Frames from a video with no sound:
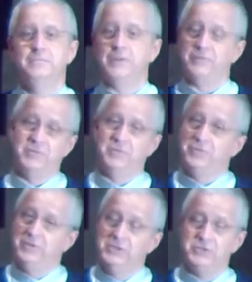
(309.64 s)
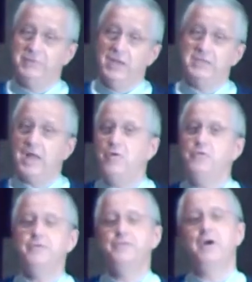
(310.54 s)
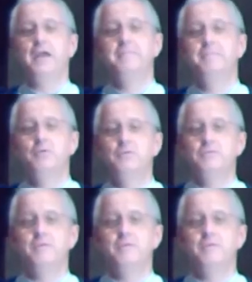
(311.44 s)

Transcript: Das ist vielleicht auch noch so ein Punkt,